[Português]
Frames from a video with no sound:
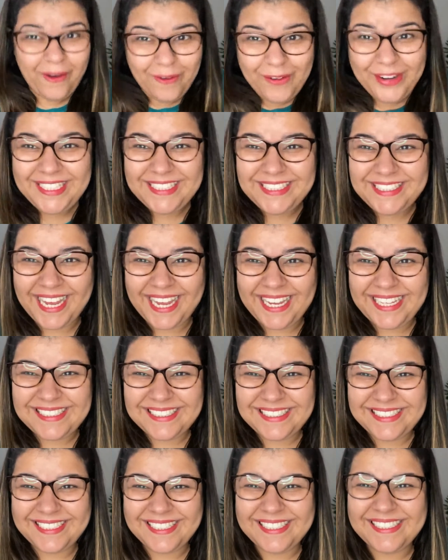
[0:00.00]
Oi,
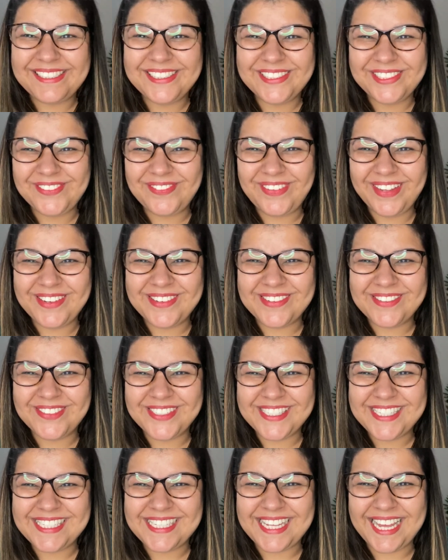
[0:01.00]
gente, tudo bem com
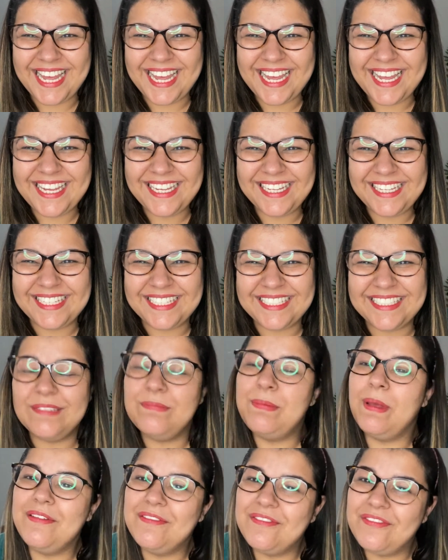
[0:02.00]
vocês?
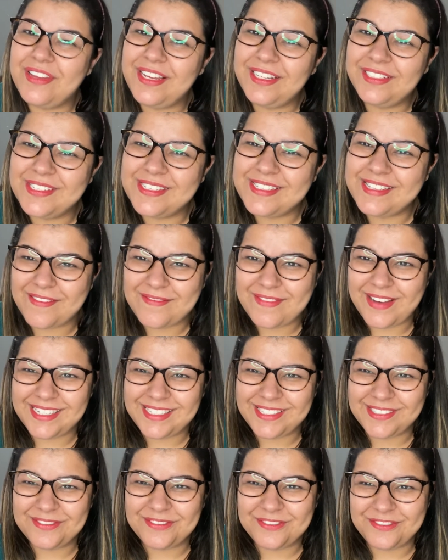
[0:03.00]
Bem-vindos a
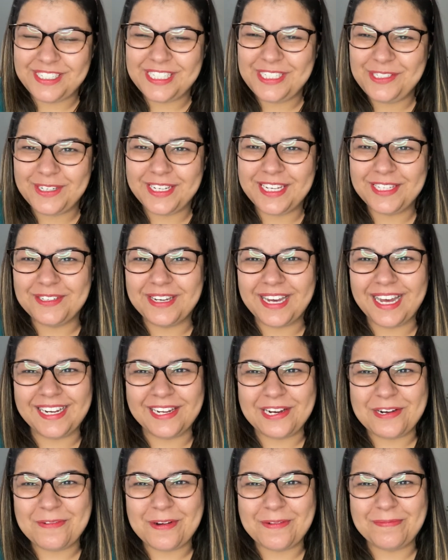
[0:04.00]
mais um vídeo aqui no
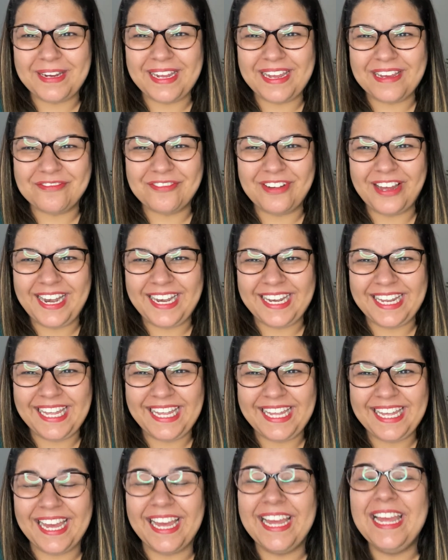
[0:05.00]
canal Mamãe
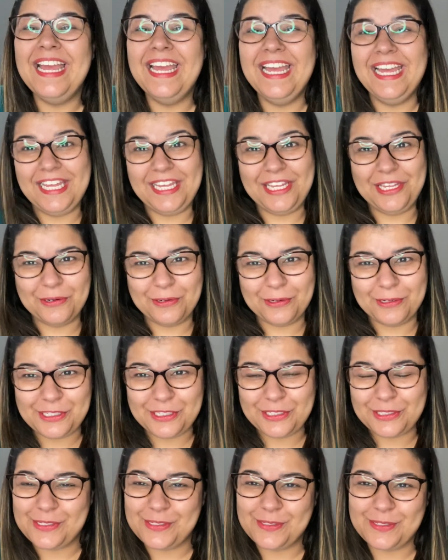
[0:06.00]
Avalia. E
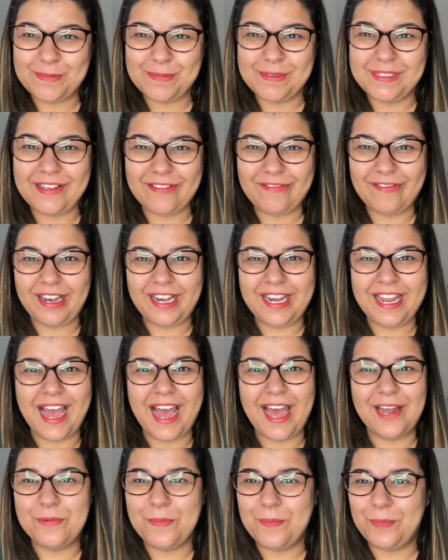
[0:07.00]
hoje nós vamos
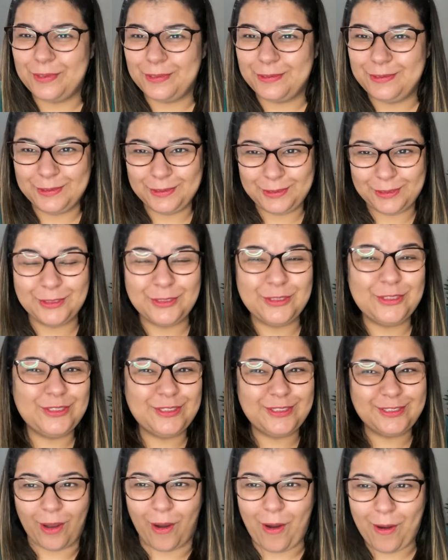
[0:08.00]
avaliar um produto
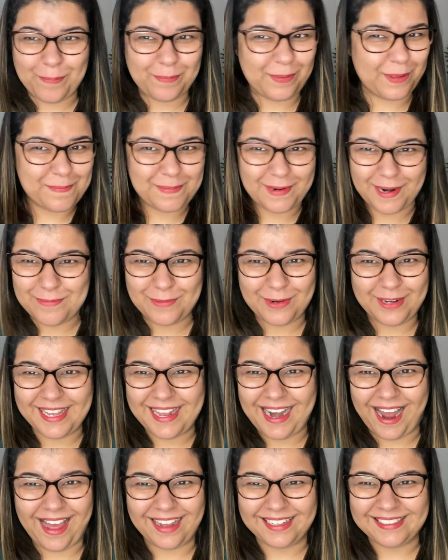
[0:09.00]
top para
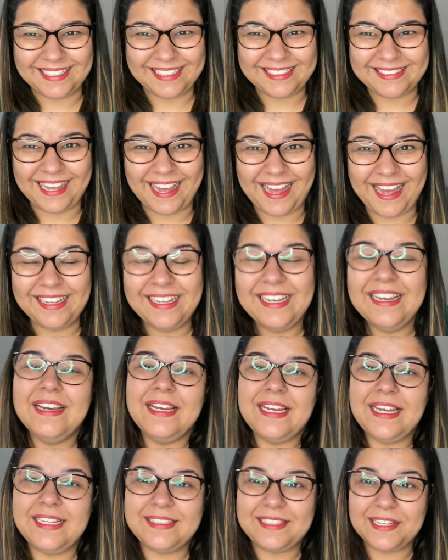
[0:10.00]
mulherada, tá?
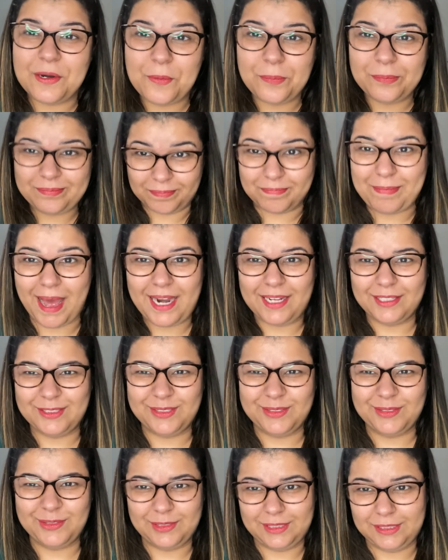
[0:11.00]
Então, para
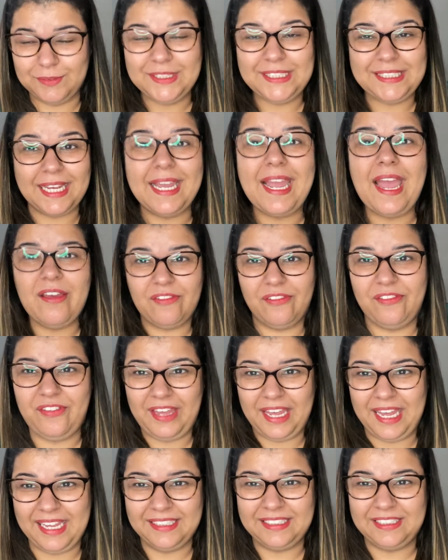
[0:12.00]
tudo, se você quer
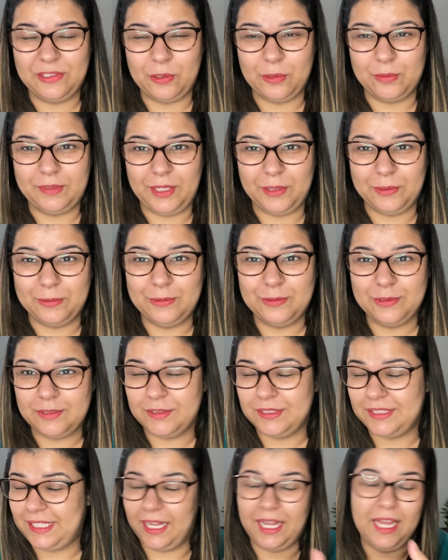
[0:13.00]
ver esse conteúdo, se
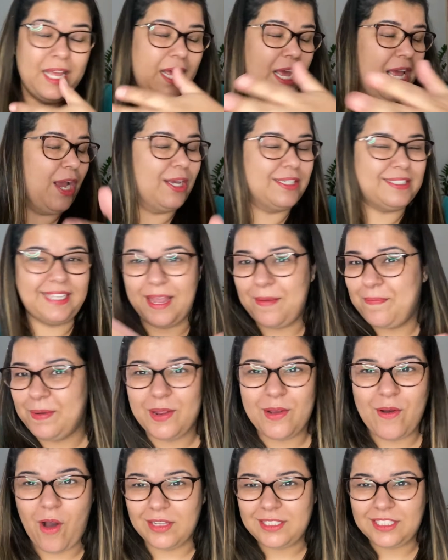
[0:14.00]
você sempre
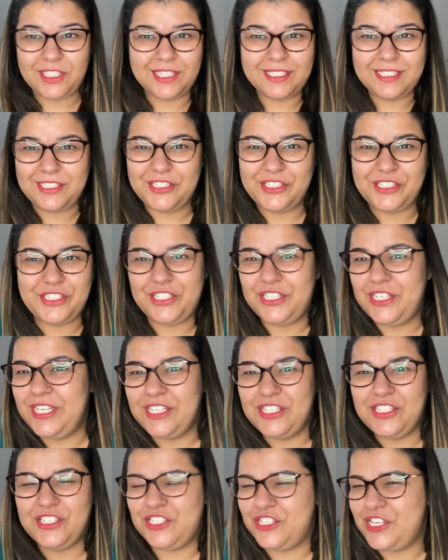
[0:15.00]
gosta de assistir
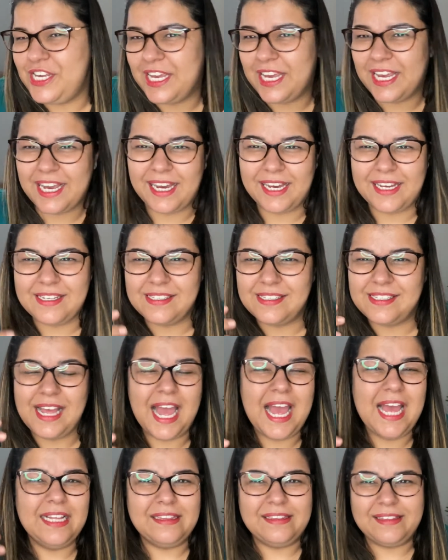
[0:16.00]
dicas,
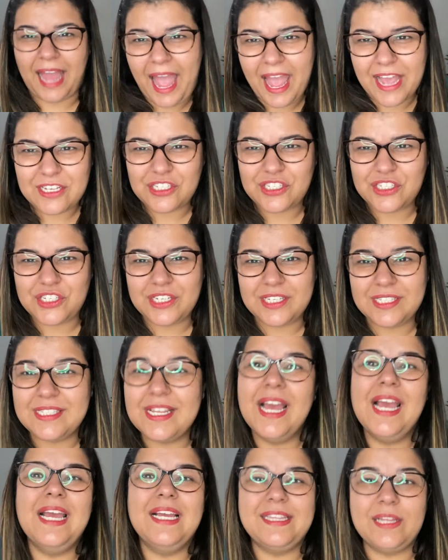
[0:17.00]
testes.
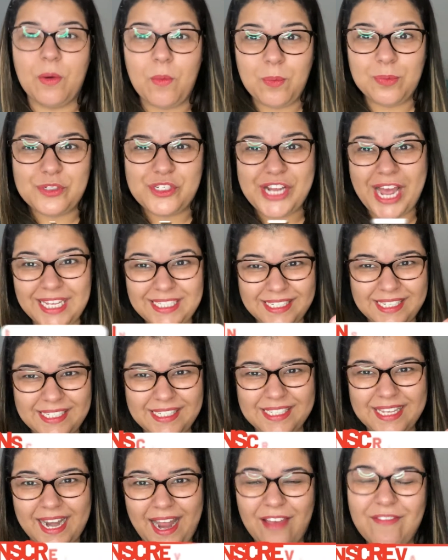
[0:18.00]
Então já se
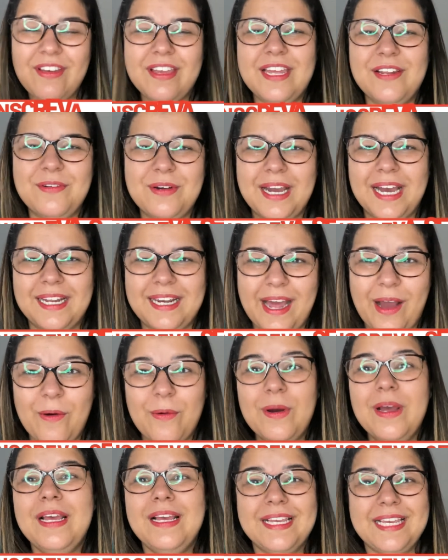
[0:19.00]
inscreve aqui no
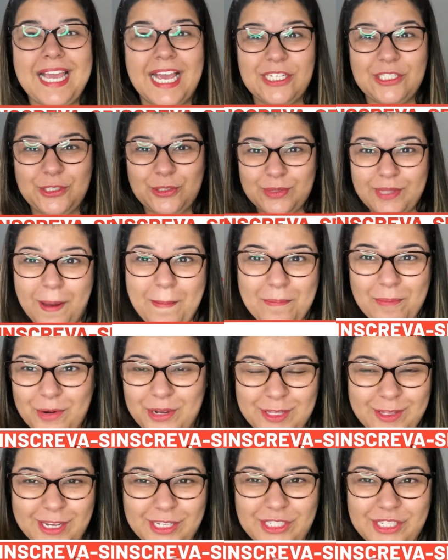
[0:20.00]
canal que ajuda
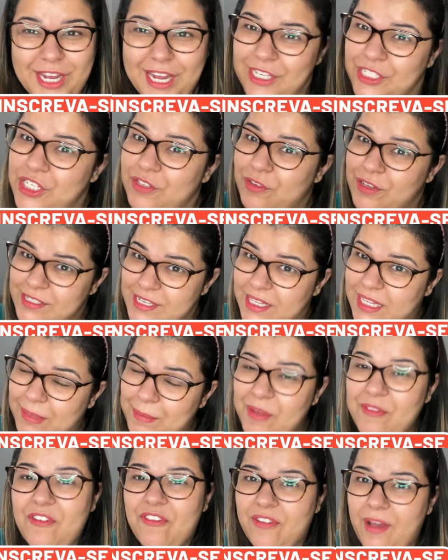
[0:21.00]
muito a gente e você
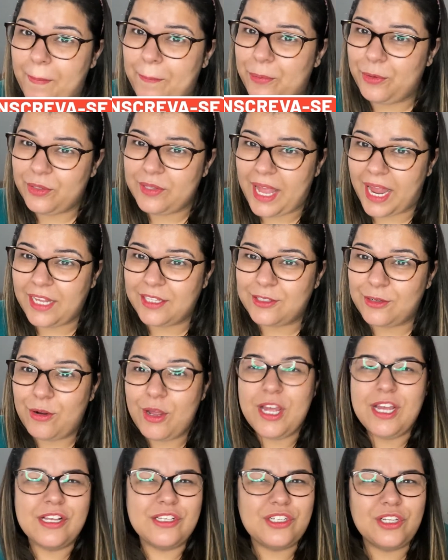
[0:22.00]
também vai ficar por dentro
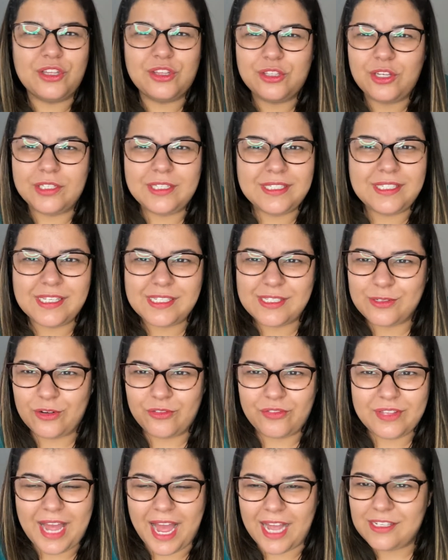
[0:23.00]
de todas as
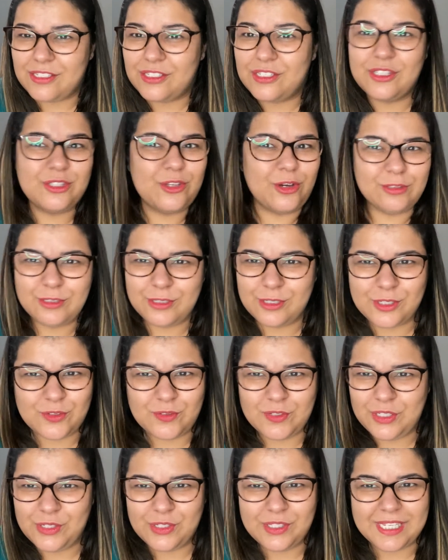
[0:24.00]
novidades, de todos os
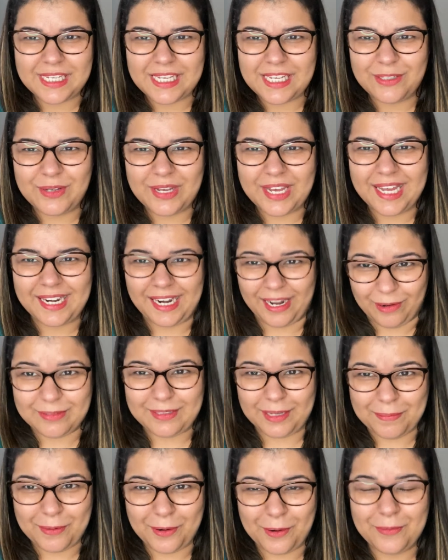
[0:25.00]
vídeos aqui do canal,
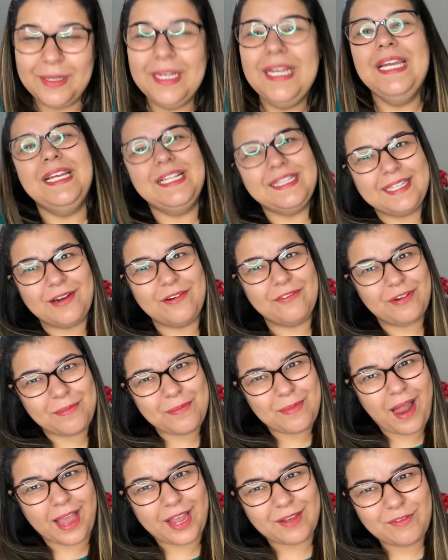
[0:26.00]
tá bom? Então
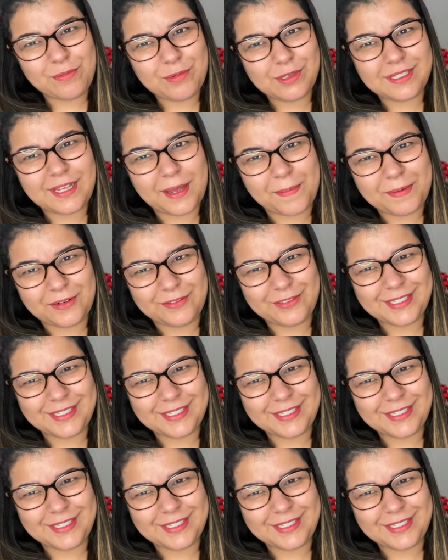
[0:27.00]
vamos lá que eu vou mostrar para